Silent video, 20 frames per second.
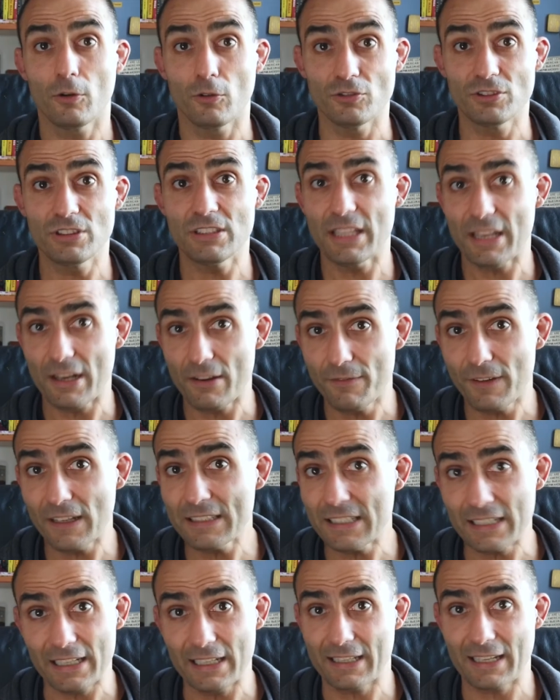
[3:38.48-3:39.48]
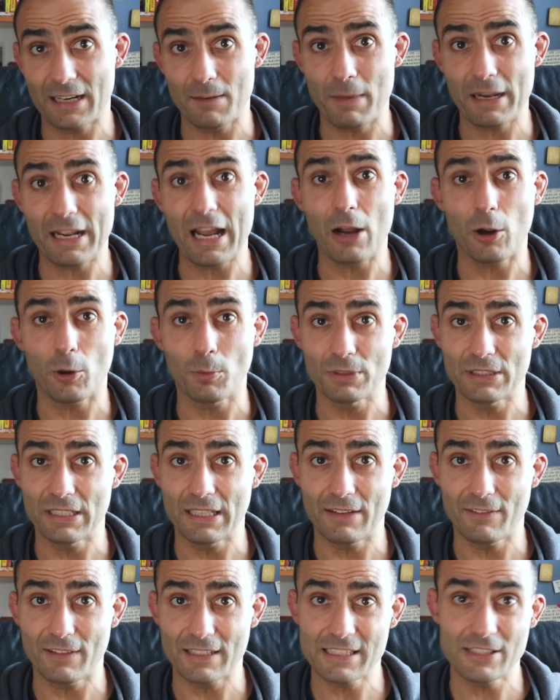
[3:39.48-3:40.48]
Considera infatti che il Krav Maga come
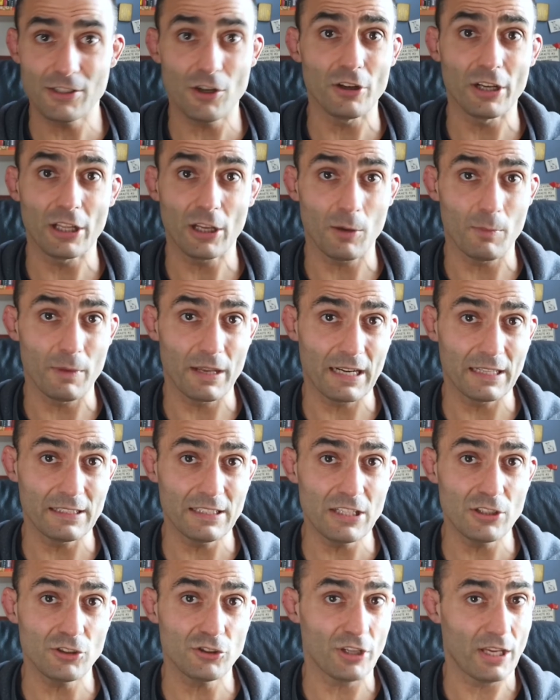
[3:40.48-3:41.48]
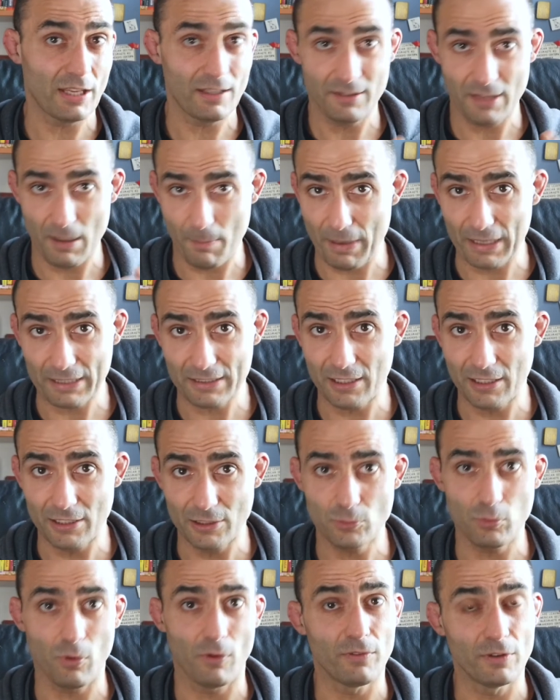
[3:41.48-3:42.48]
derivazione, come radice da parte
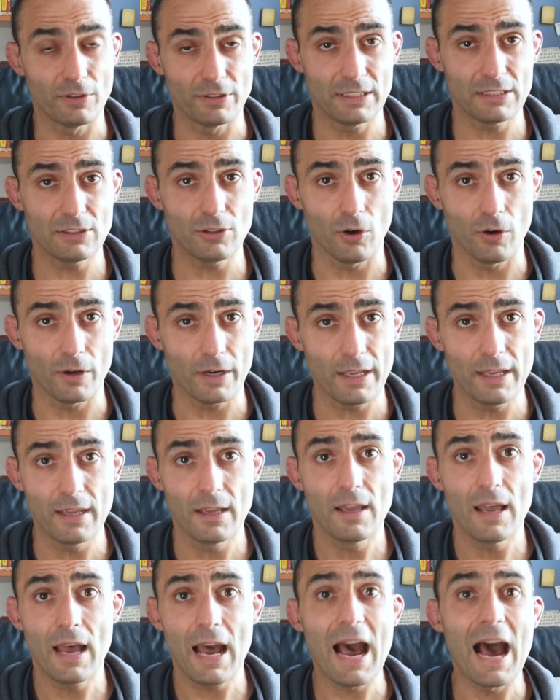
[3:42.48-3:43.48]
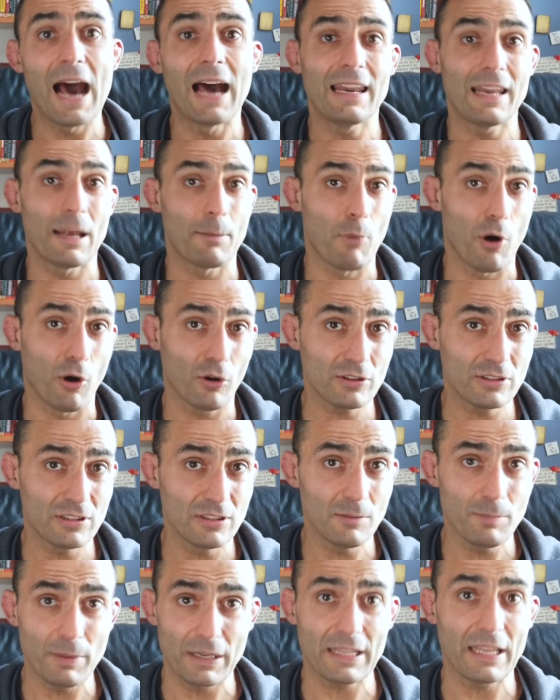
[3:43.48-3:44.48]
del suo fondatore, ha la
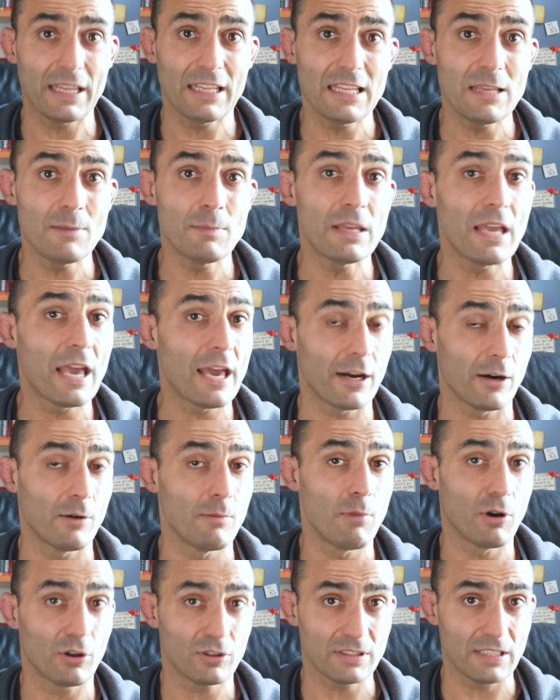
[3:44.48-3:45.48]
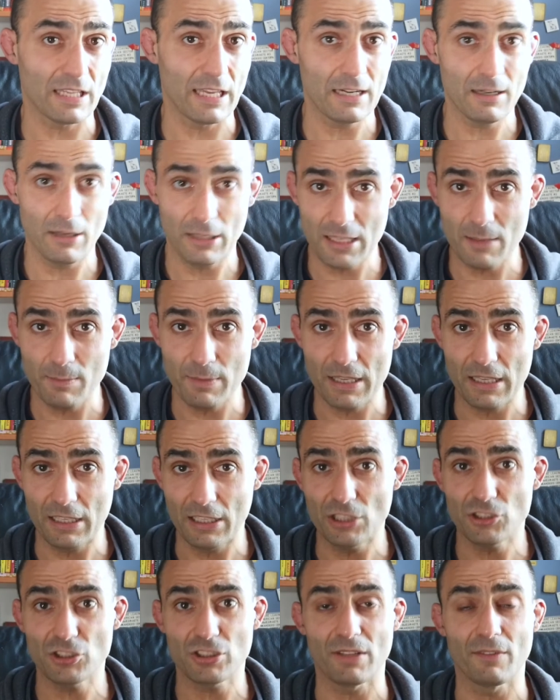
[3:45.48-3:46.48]
box, perché Imi era un boxer, Imi
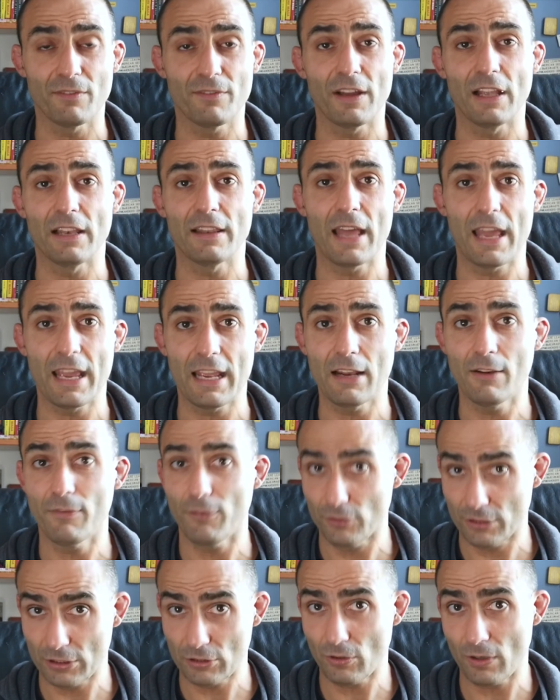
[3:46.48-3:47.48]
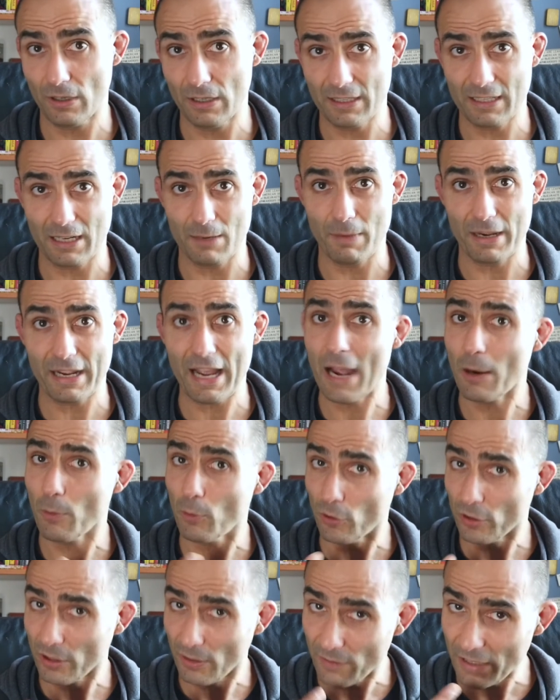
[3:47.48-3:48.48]
Lichtenfeld è il fondatore del Krav Maga,
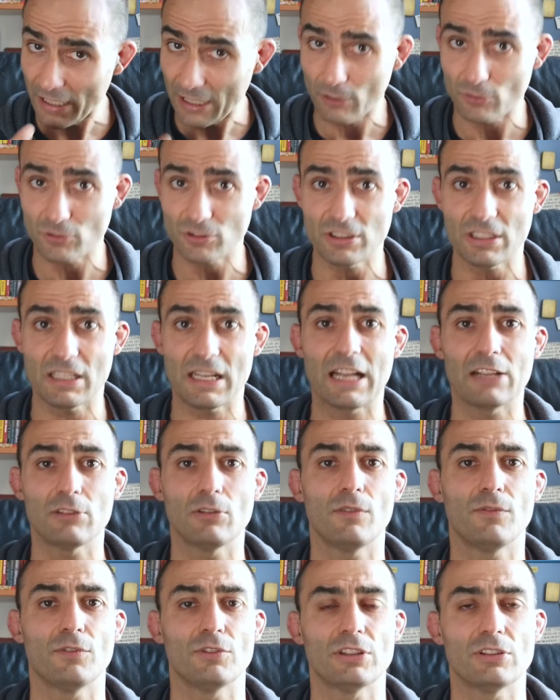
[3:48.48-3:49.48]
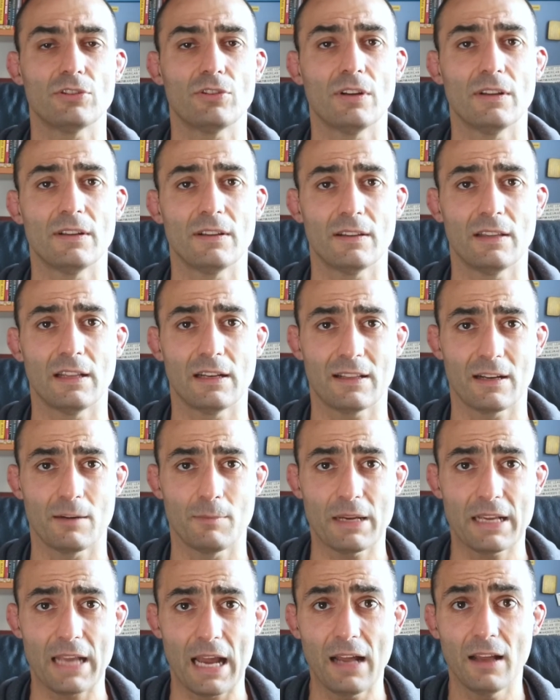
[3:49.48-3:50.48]
quello che viene considerato il fondatore del
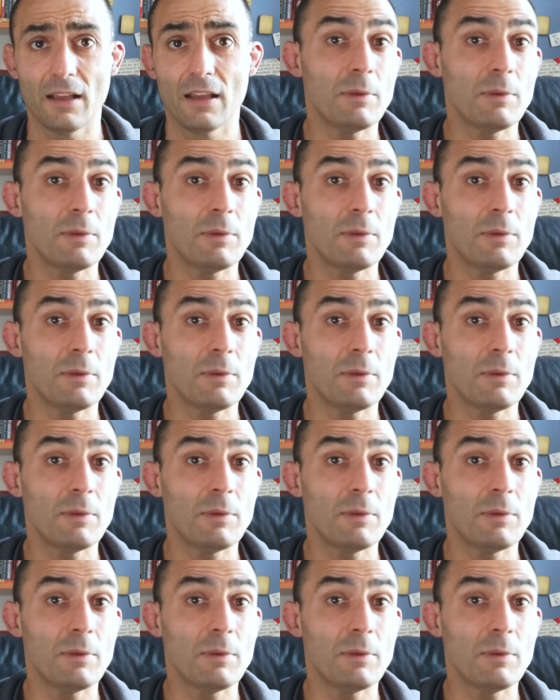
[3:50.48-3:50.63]
Krav Maga.